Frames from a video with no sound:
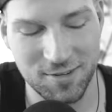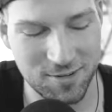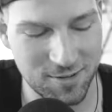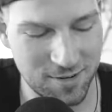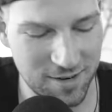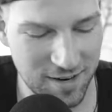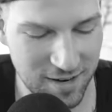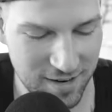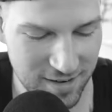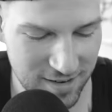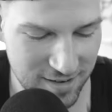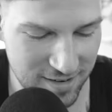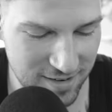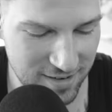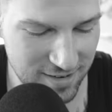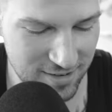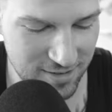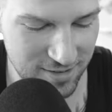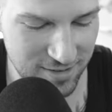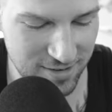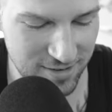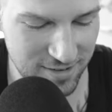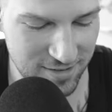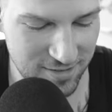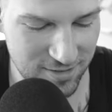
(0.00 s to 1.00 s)
Und dann,
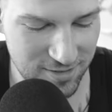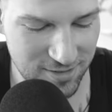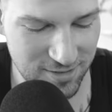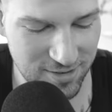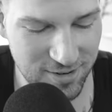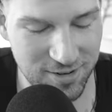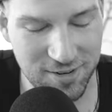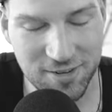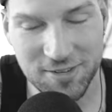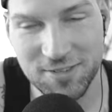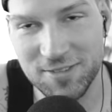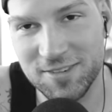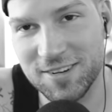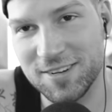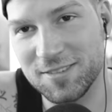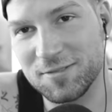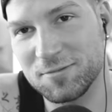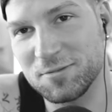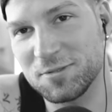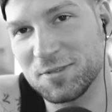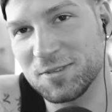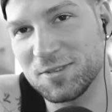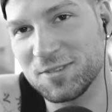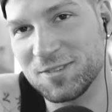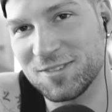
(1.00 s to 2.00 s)

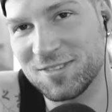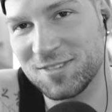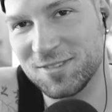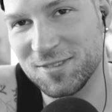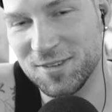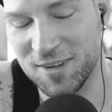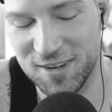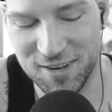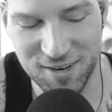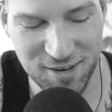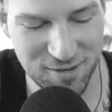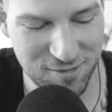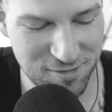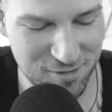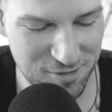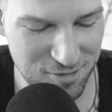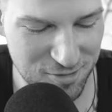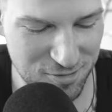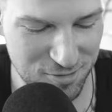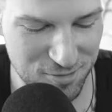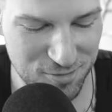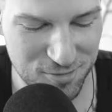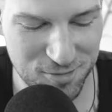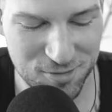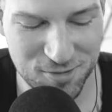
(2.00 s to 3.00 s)
äh, das ist halt einfach
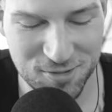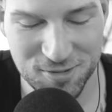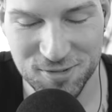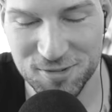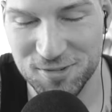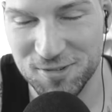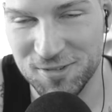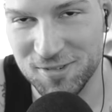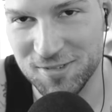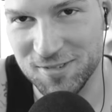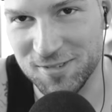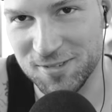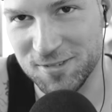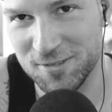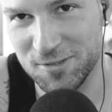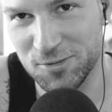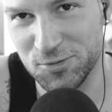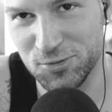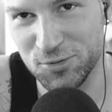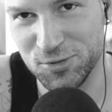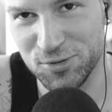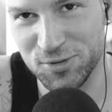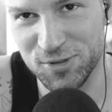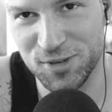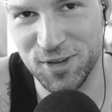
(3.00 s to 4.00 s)
süß. Und äh,
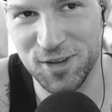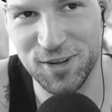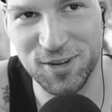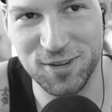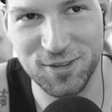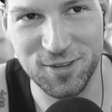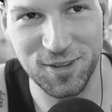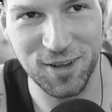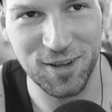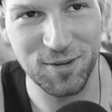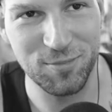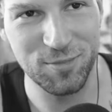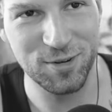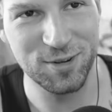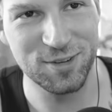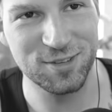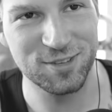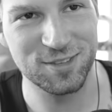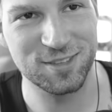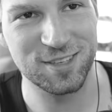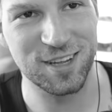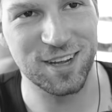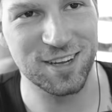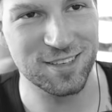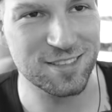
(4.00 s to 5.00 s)
es ist halt am Ende
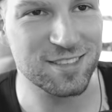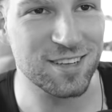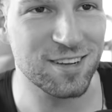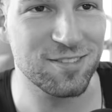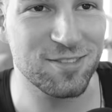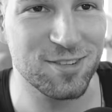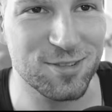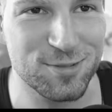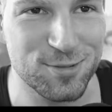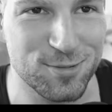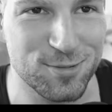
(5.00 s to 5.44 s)
des Tages einfach